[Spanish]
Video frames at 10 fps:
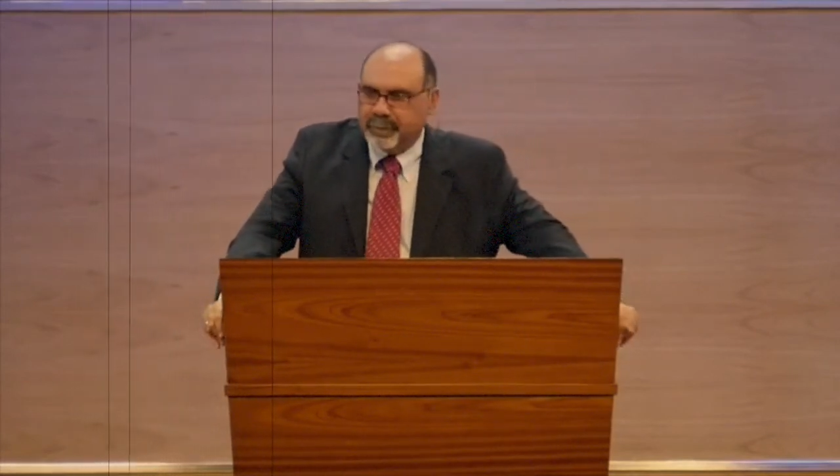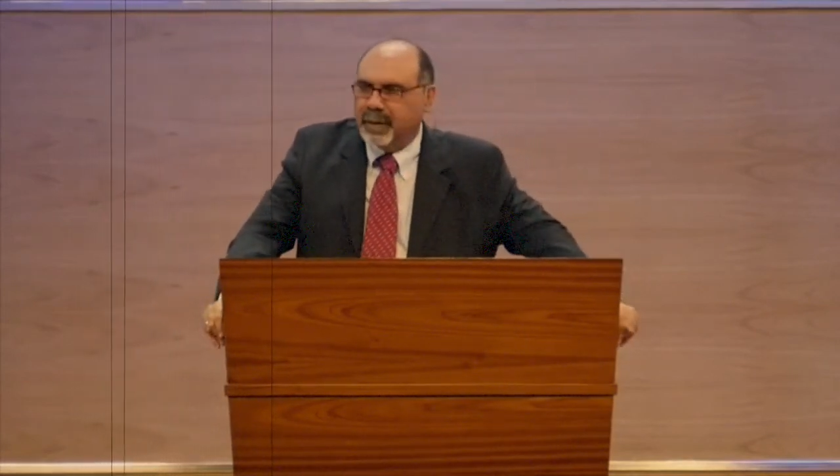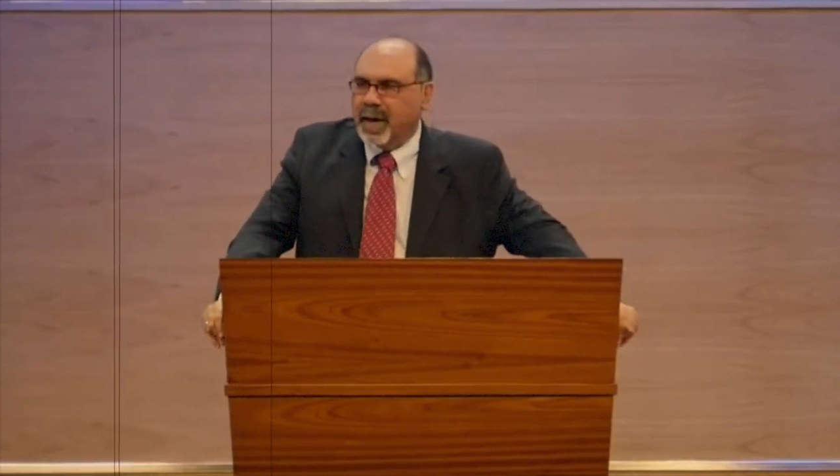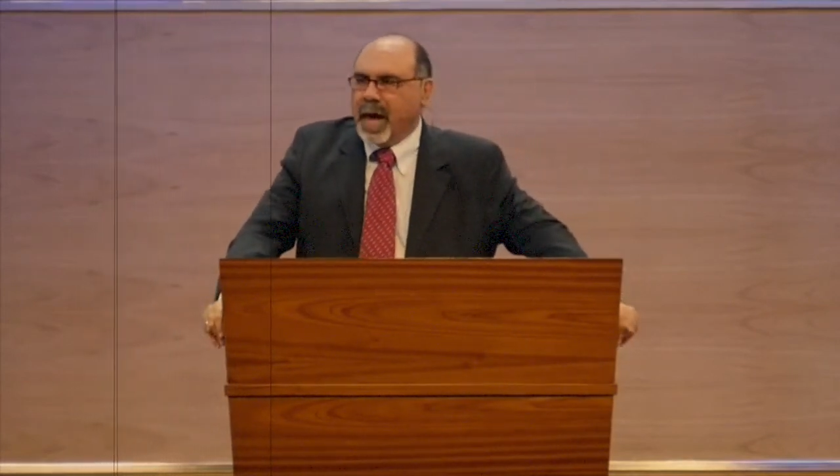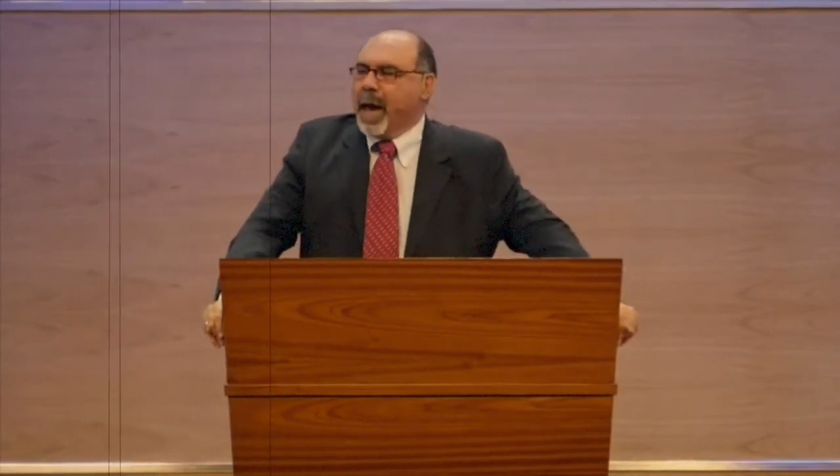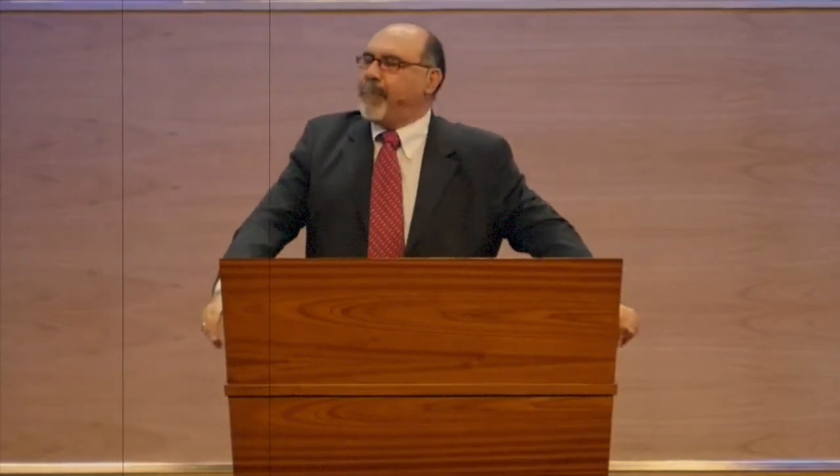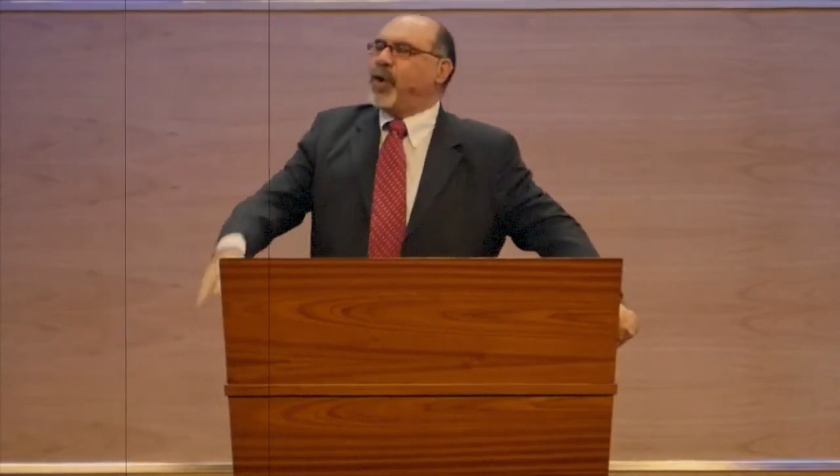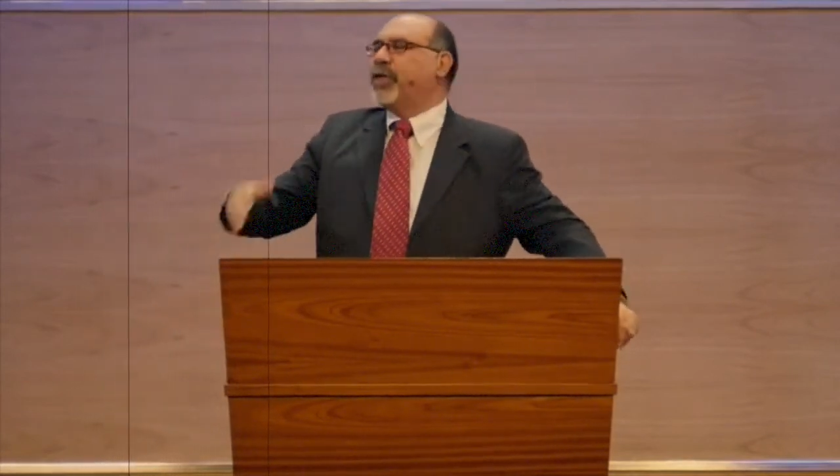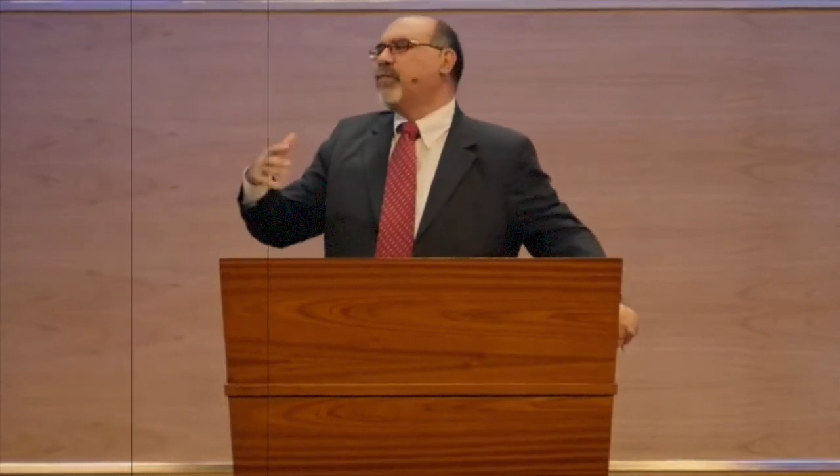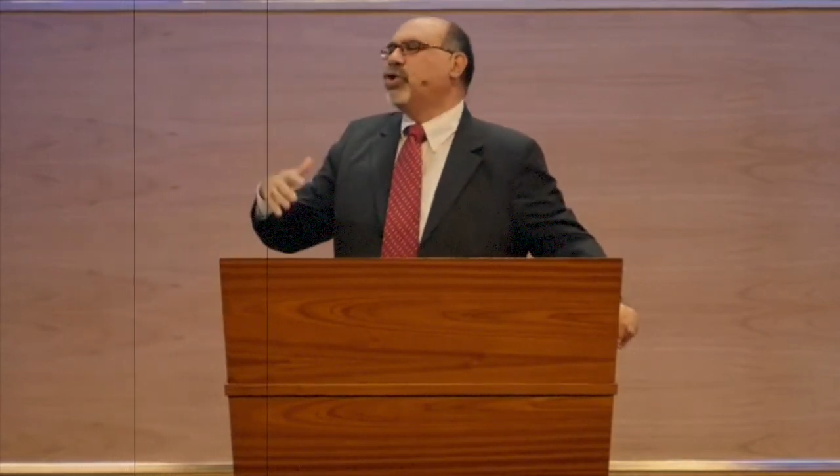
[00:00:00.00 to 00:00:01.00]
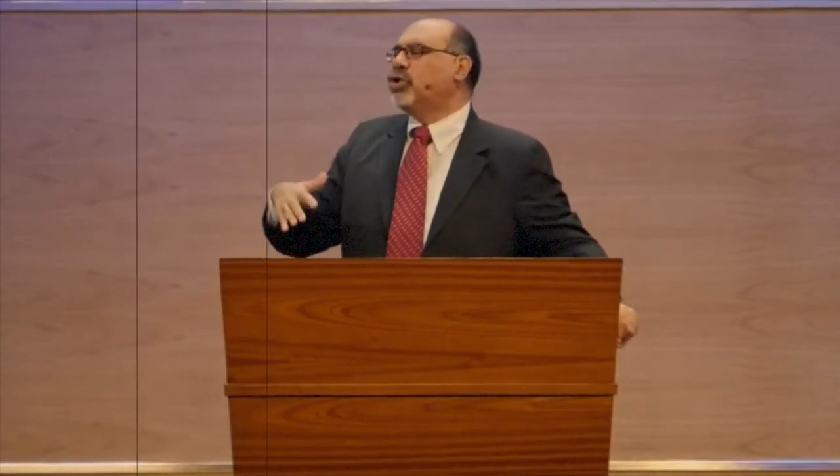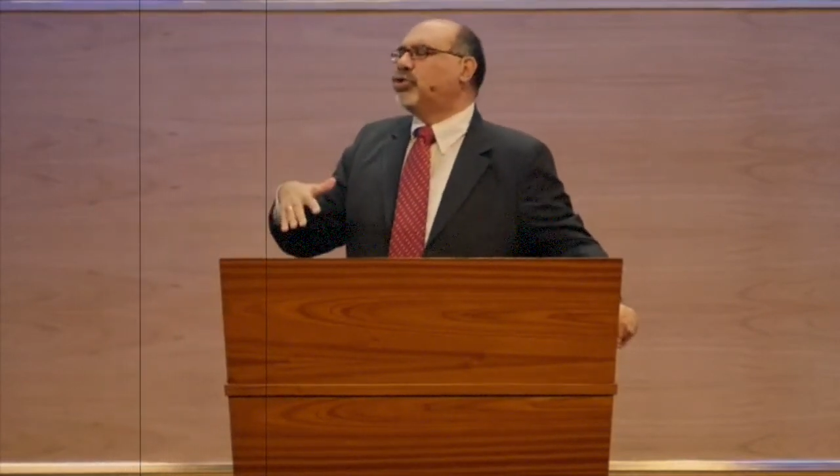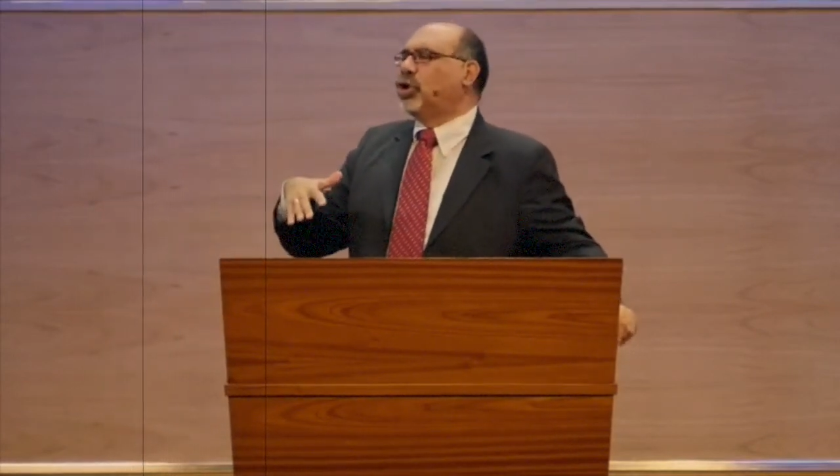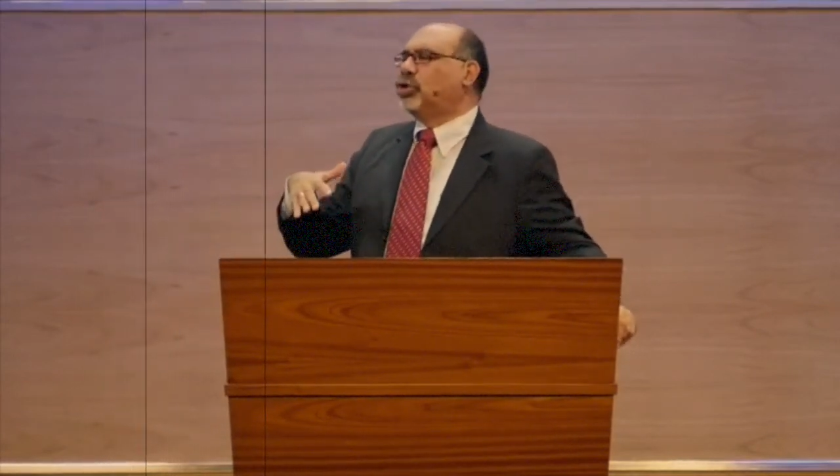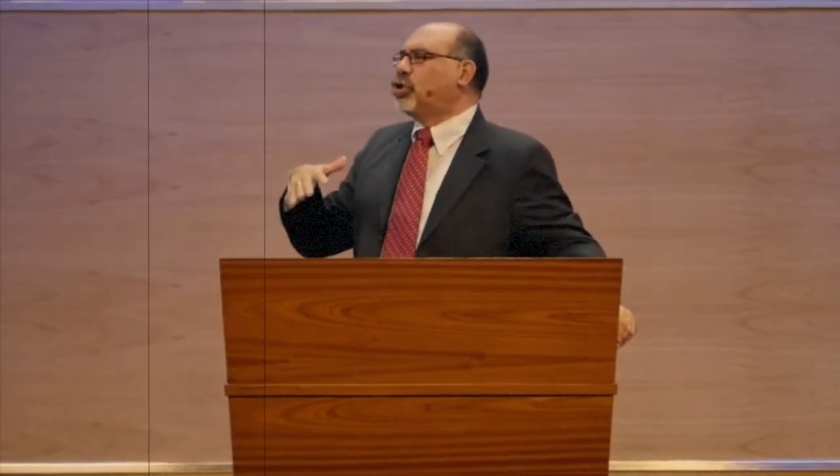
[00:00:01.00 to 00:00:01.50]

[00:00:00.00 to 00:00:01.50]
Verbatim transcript: ¿Podemos nosotros